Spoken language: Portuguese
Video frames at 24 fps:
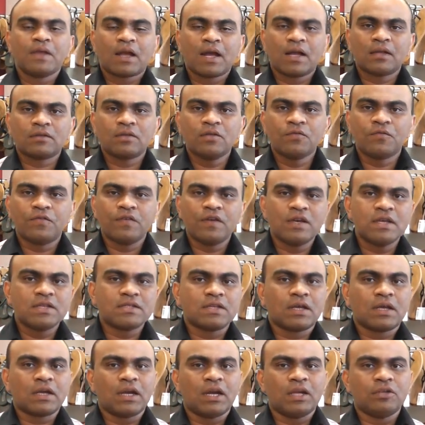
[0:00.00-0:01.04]
Cartão
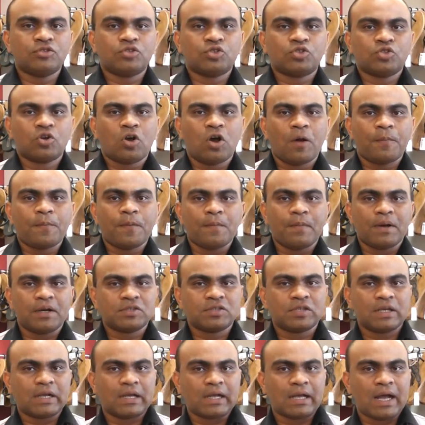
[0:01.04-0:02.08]
Visa, Credit Shop,
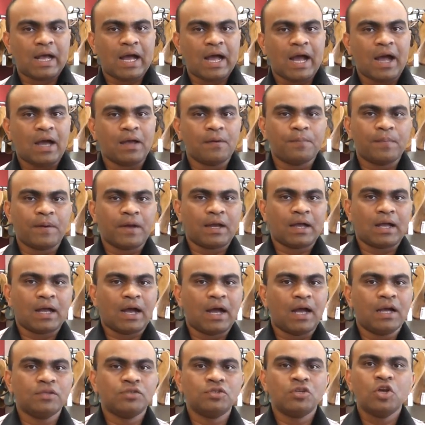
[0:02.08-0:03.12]
Mastercard,
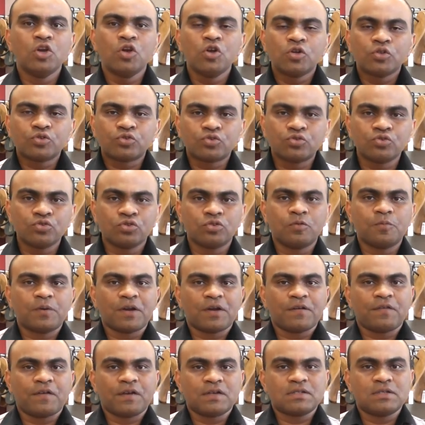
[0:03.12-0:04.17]
Hipercard tudo
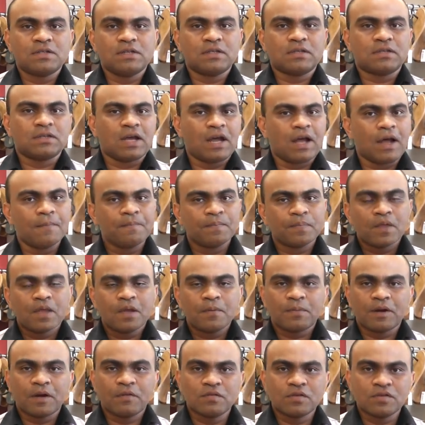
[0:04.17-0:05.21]
para facilitar
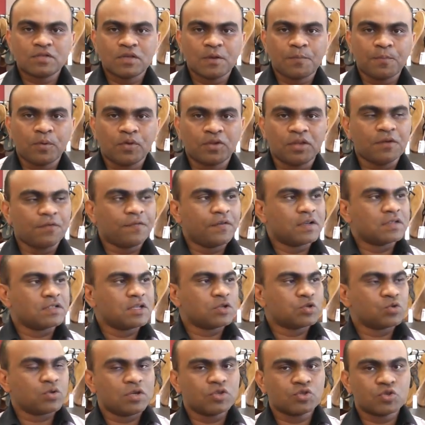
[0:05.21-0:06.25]
para você poder fazer
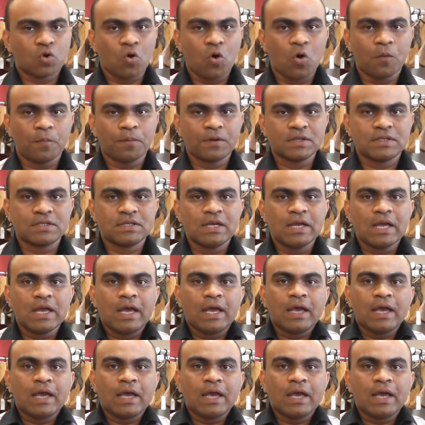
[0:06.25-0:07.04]
as suas compras.